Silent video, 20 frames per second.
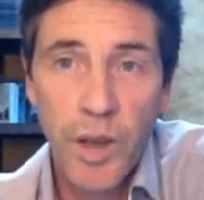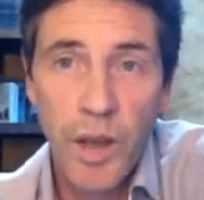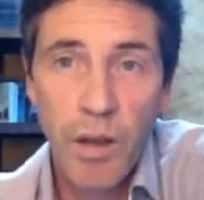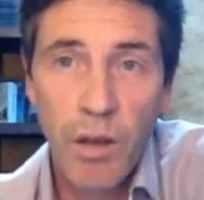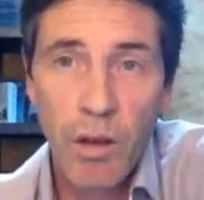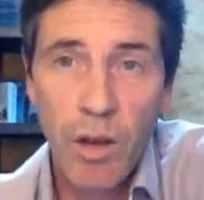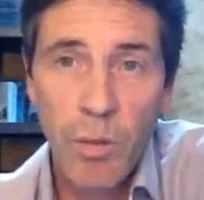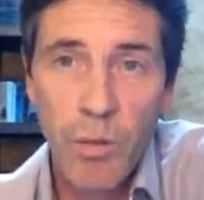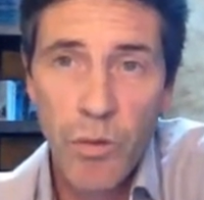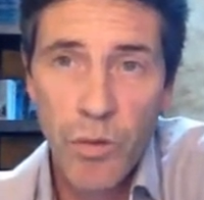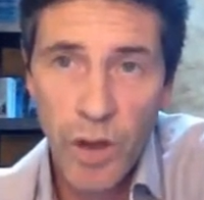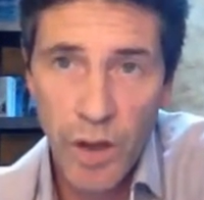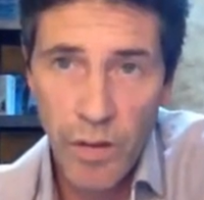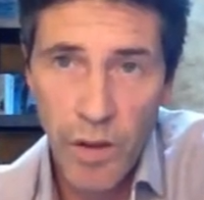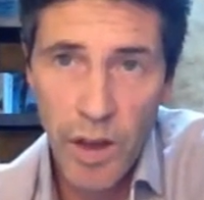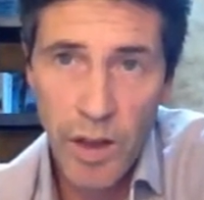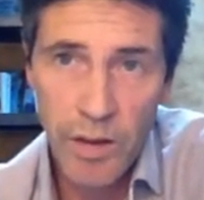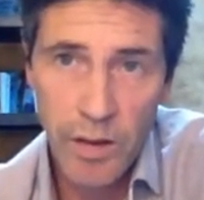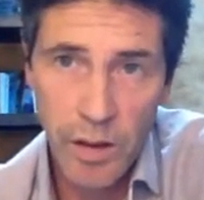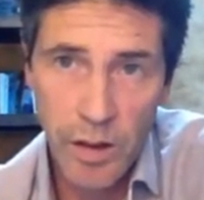Alors, comme vous
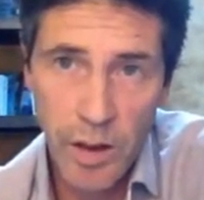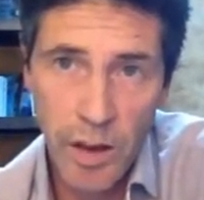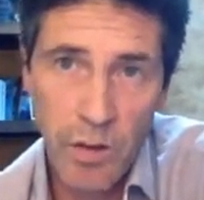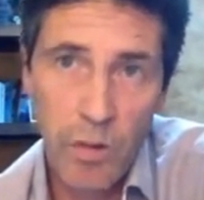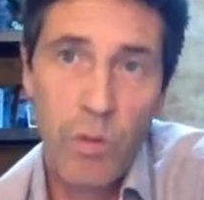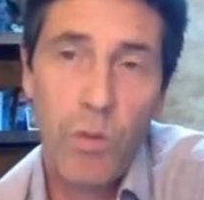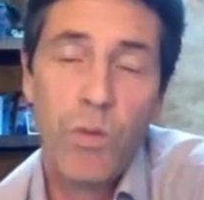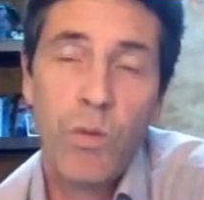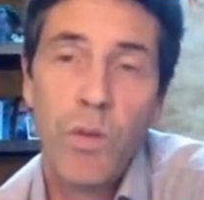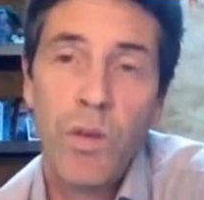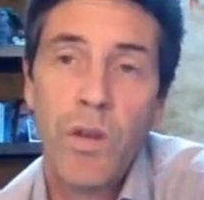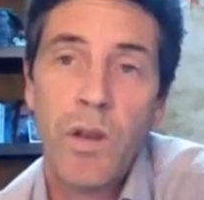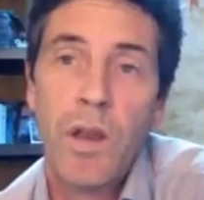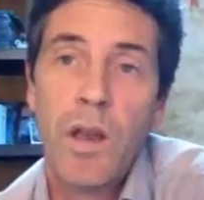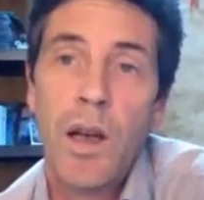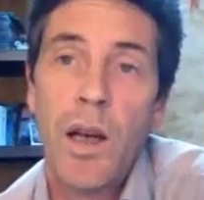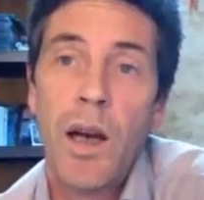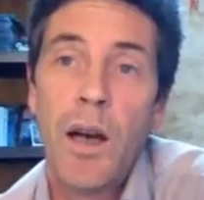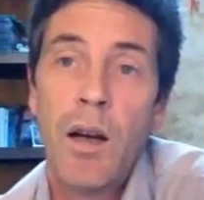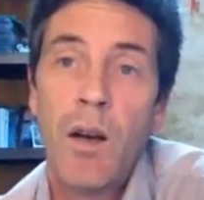savez, la citation,
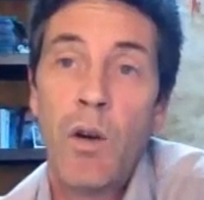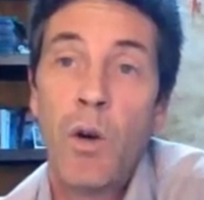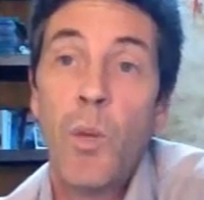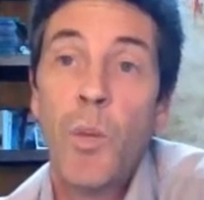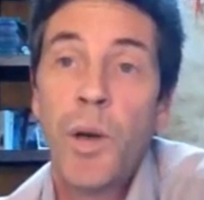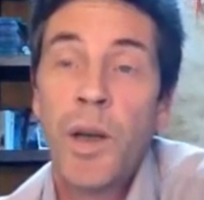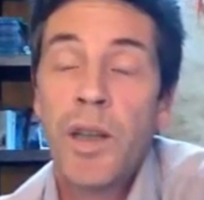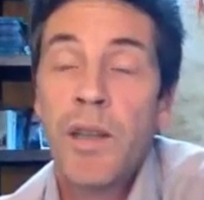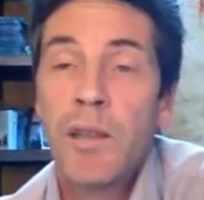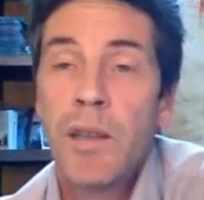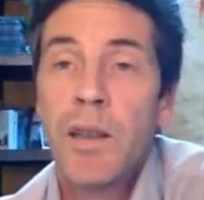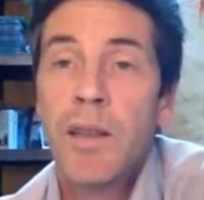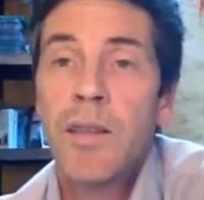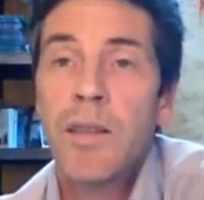c'est la reprise,